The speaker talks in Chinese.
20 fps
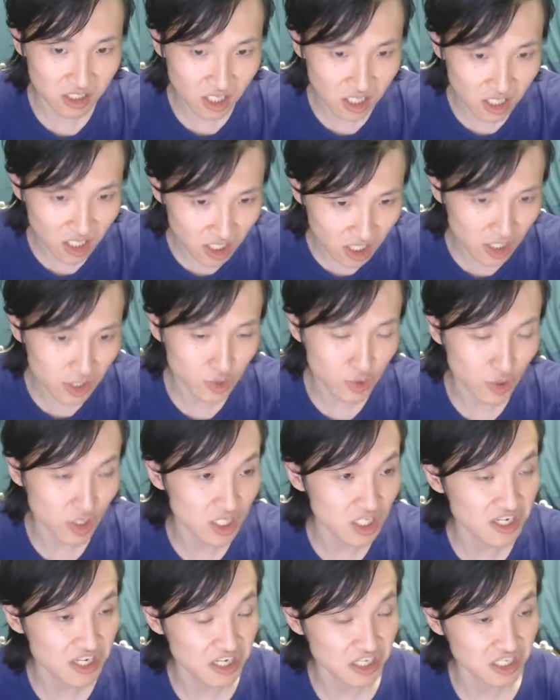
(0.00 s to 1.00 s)
科学
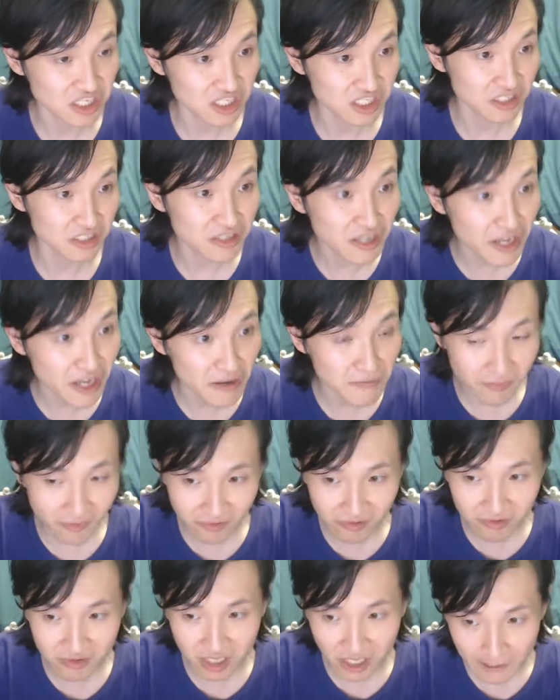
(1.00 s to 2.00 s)
体系内
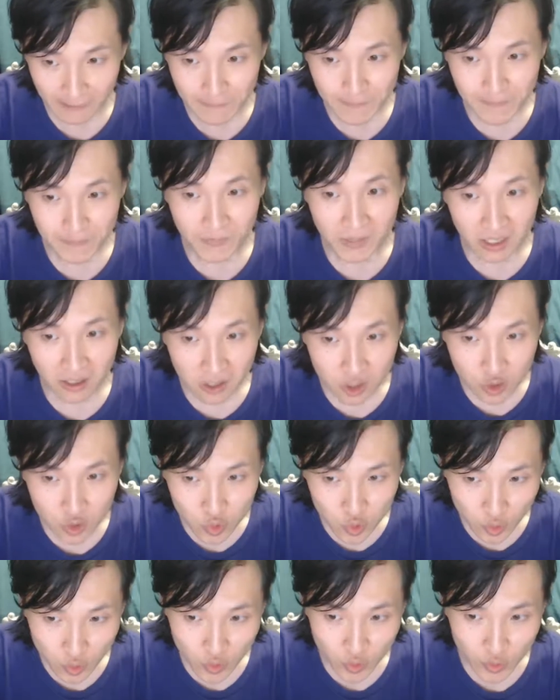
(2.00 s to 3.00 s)
部的
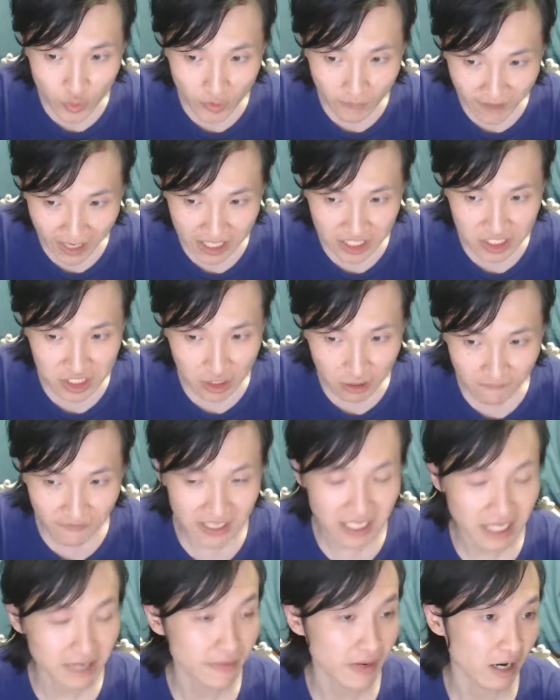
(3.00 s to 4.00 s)
术语范畴分
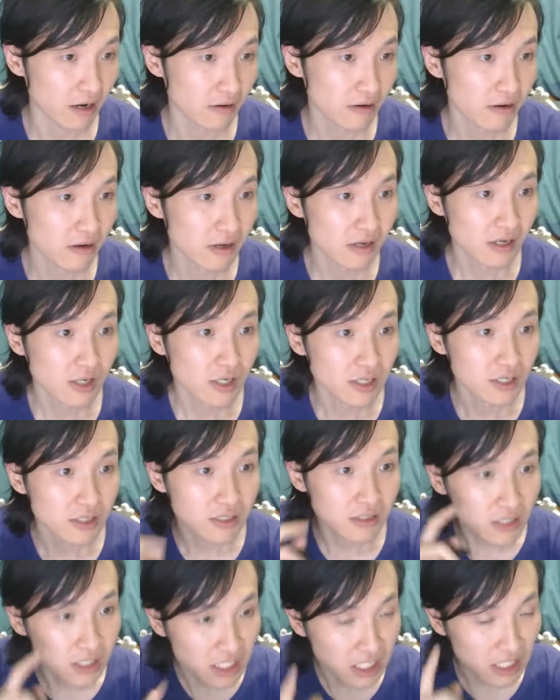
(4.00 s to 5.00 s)
类表，
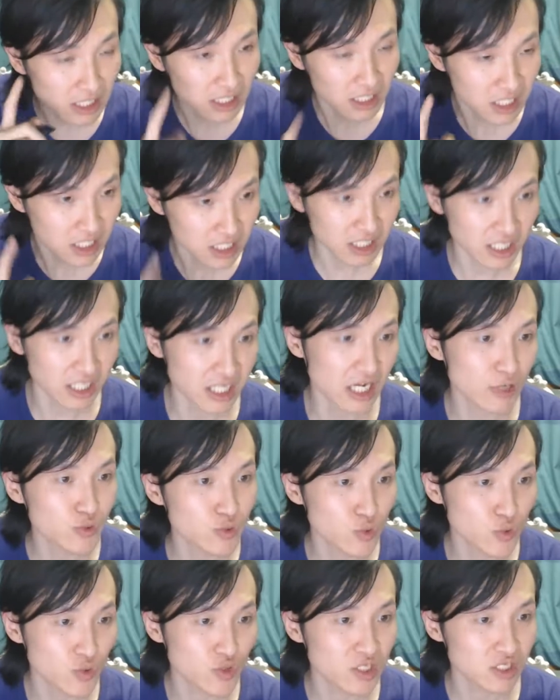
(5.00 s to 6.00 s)
你一定要
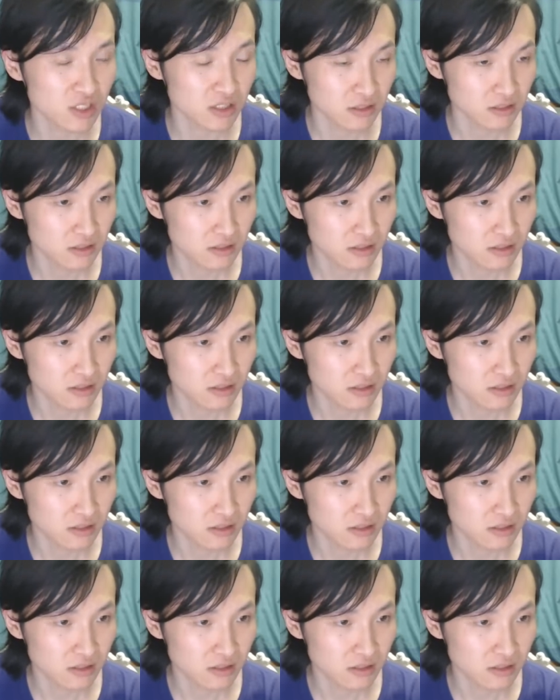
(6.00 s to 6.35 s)
拒斥。